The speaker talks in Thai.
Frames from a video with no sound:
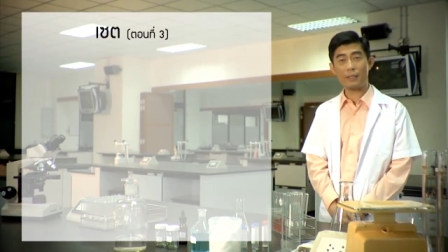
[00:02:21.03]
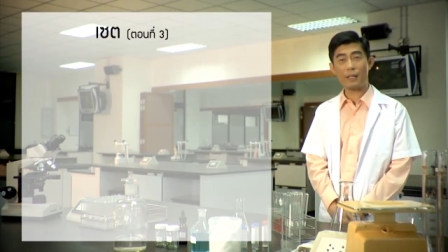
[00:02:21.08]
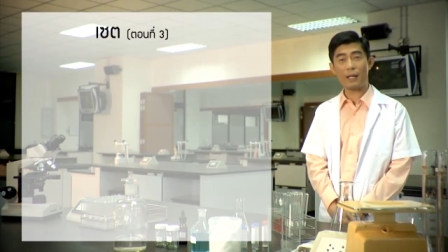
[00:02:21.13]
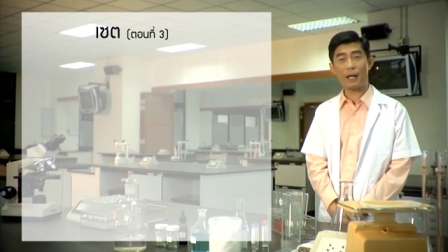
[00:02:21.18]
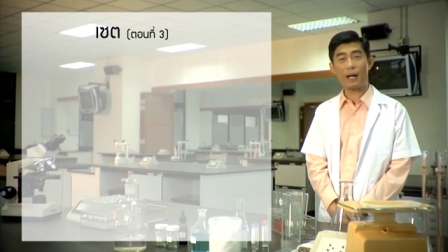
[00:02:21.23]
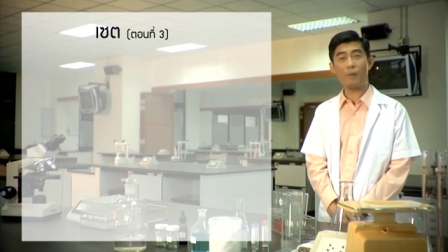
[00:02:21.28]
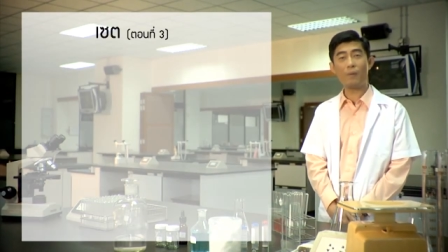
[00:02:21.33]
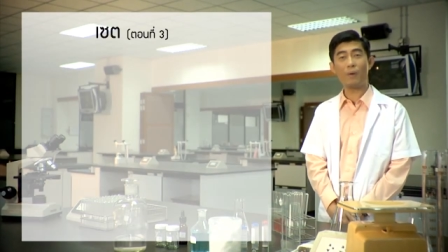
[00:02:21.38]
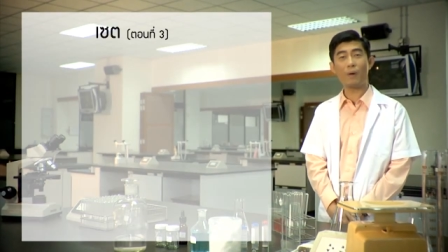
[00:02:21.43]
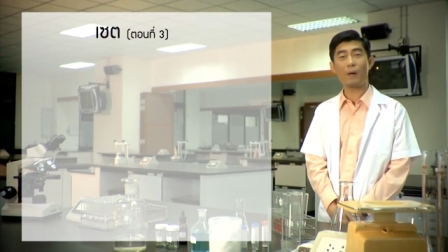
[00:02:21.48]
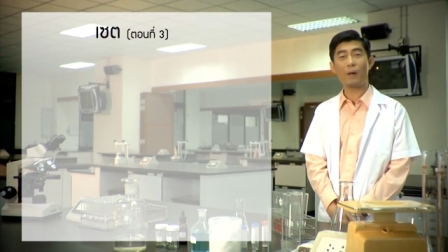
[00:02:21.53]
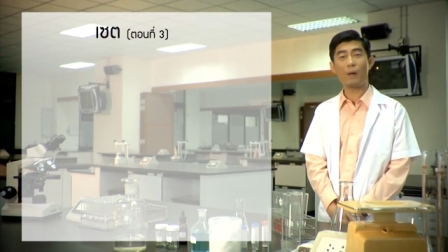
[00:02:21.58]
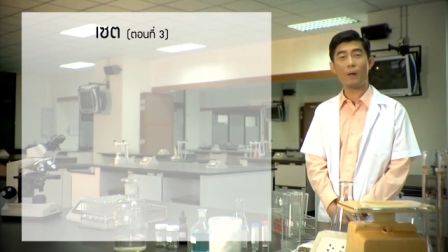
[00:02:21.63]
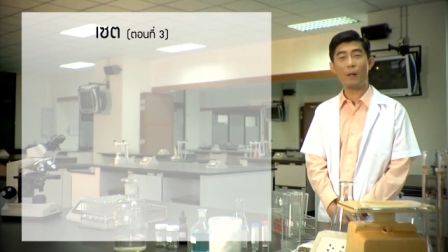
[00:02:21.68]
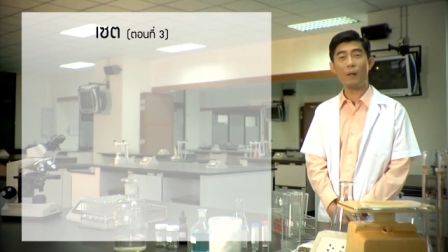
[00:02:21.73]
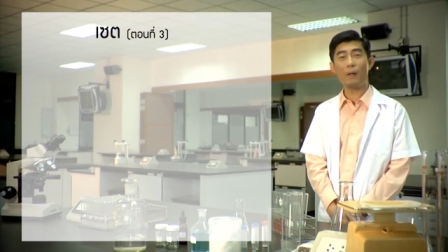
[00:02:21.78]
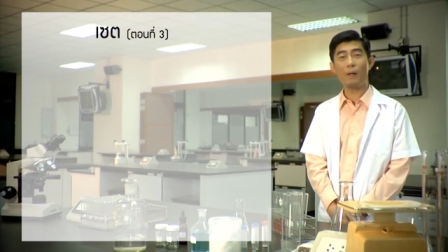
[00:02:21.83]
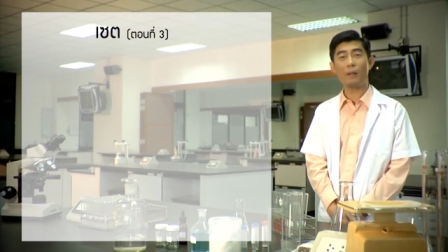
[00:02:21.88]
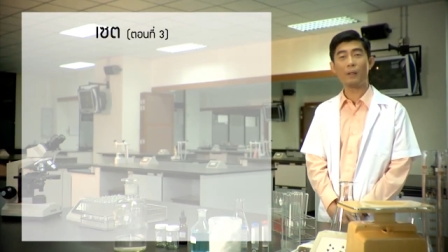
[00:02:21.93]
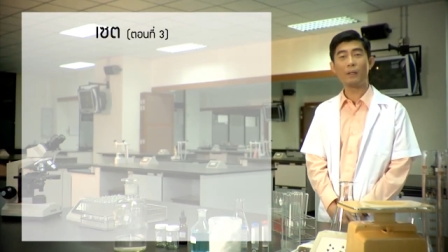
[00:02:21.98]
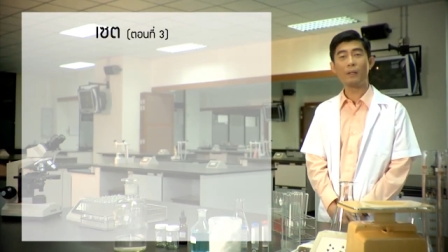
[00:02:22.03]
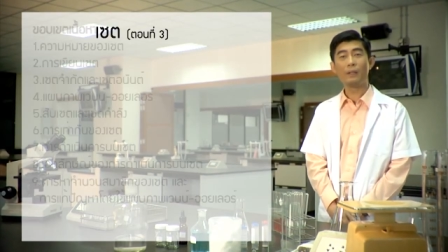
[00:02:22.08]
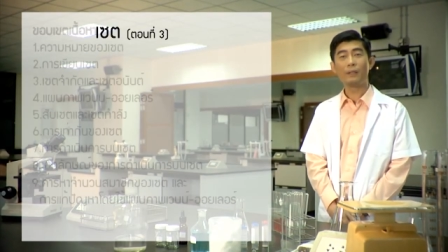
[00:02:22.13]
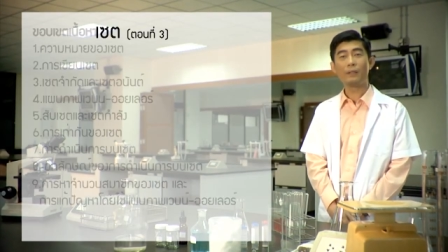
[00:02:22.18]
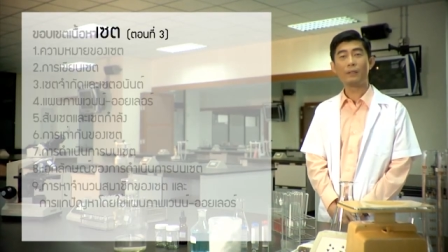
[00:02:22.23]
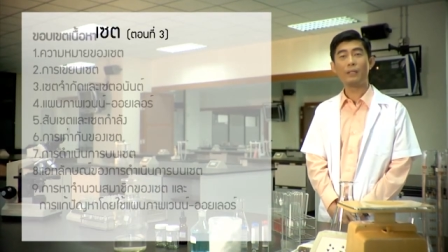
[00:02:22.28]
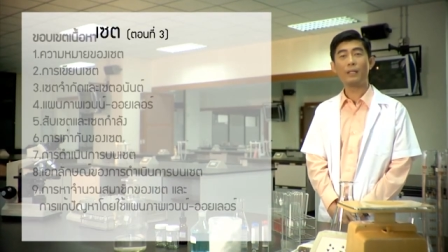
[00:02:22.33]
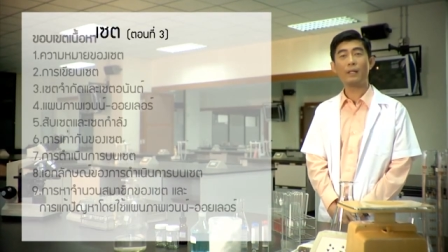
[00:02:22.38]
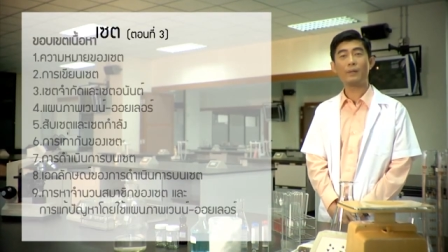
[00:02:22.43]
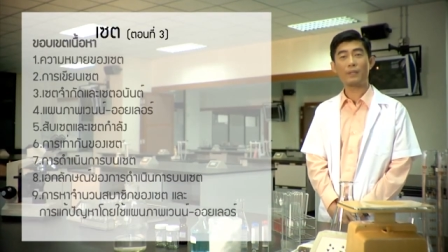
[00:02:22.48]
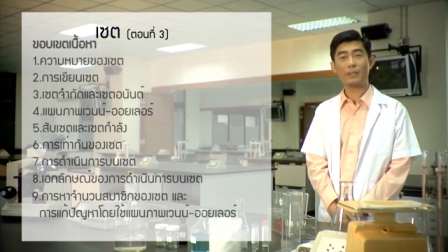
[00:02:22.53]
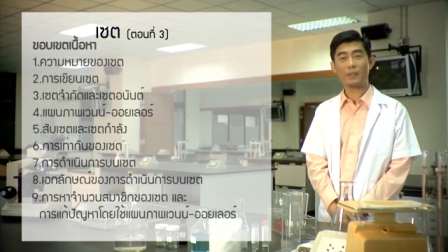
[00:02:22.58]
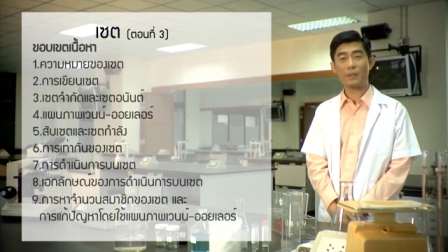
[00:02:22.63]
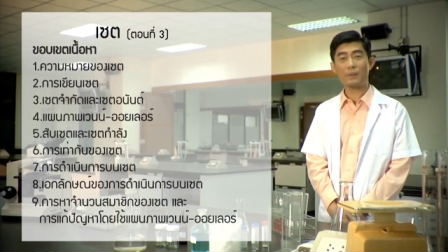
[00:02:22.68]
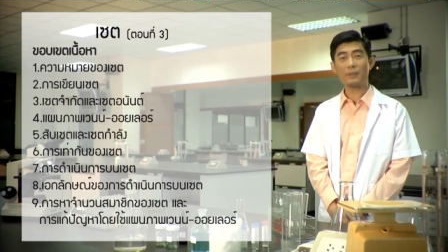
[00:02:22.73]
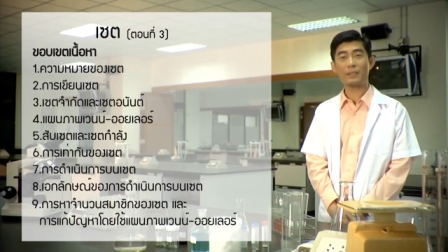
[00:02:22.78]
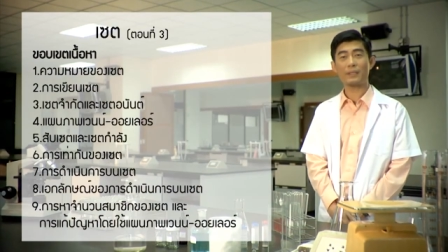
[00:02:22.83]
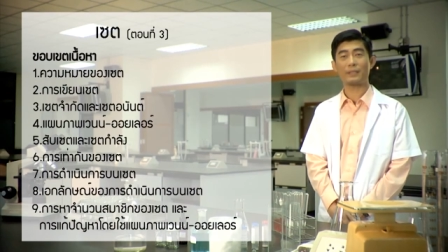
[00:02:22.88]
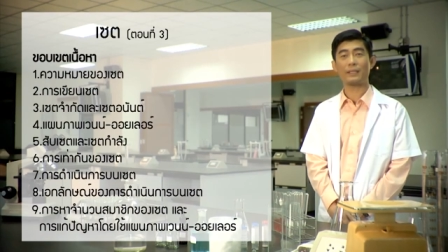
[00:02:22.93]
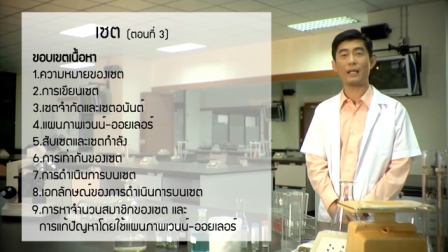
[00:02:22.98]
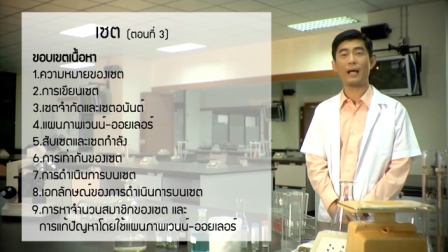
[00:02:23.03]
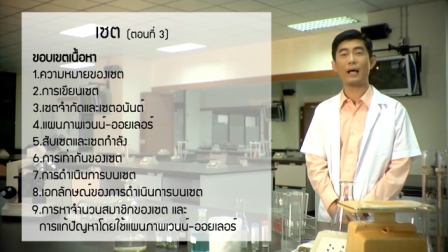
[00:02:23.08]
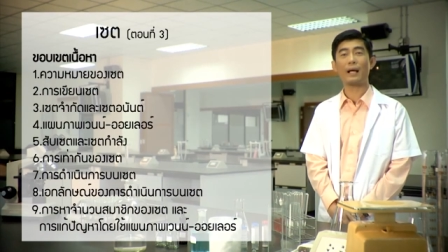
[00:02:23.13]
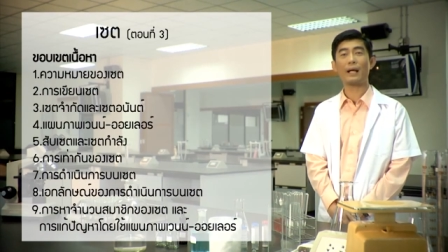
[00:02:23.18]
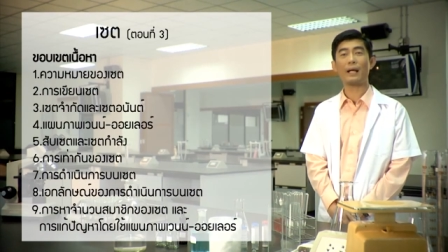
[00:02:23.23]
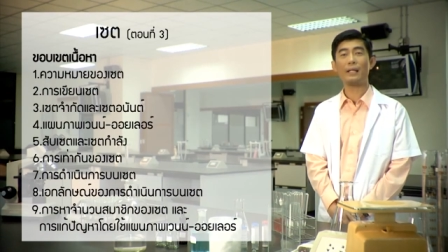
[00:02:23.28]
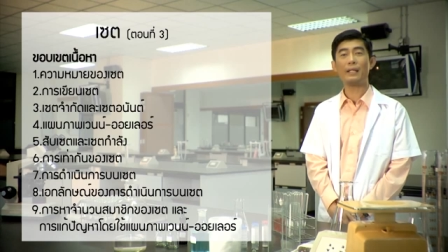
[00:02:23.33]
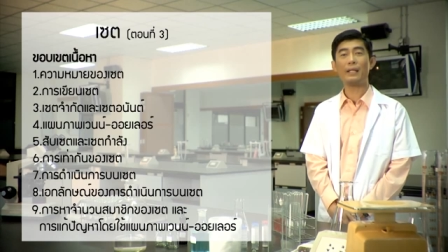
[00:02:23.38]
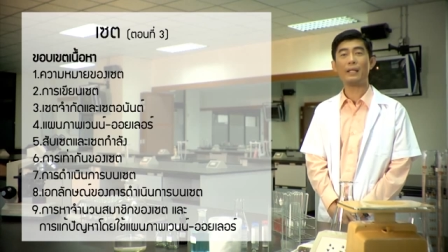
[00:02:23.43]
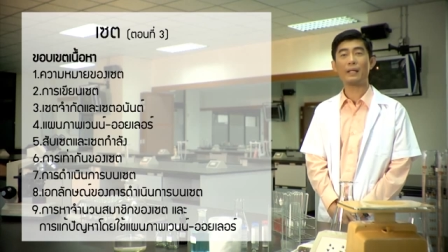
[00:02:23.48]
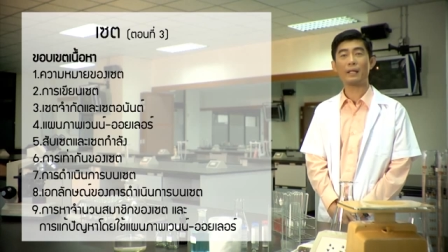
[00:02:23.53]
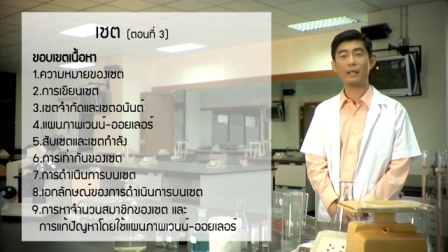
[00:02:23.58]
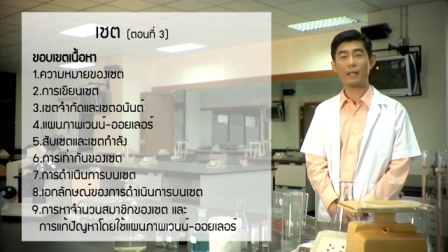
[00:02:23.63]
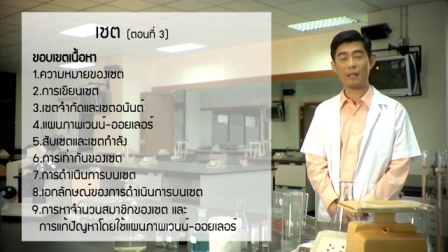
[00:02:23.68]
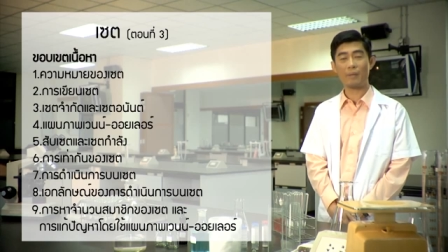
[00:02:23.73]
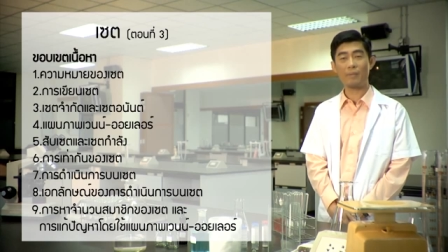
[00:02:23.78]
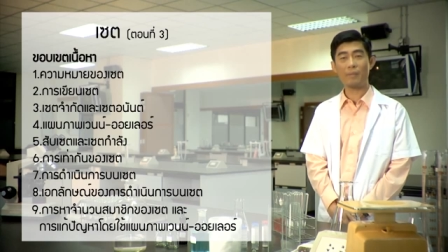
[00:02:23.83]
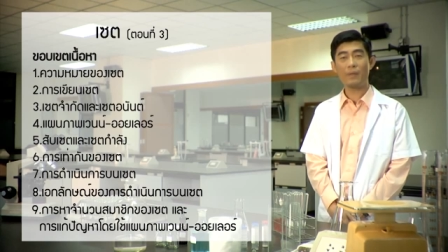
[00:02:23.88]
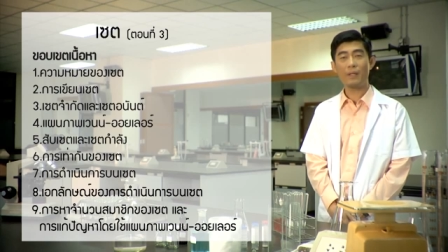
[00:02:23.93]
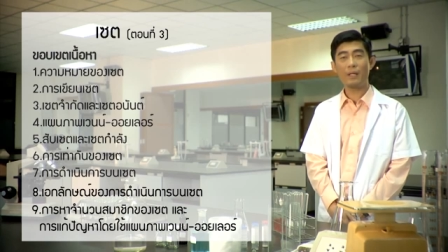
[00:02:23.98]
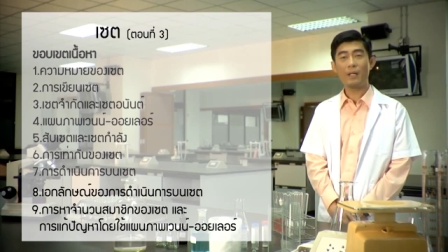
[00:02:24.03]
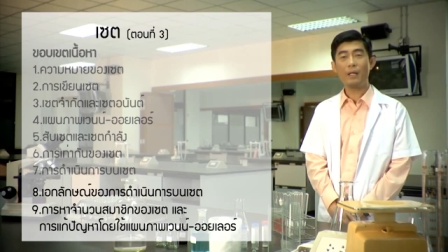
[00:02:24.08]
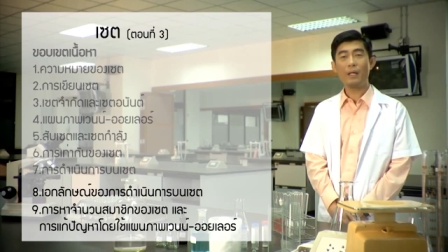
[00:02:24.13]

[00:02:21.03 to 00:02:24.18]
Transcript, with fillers: ทั้ง 9 หัวข้อที่เราจะต้องศึกษากันเนี่ยนะครับ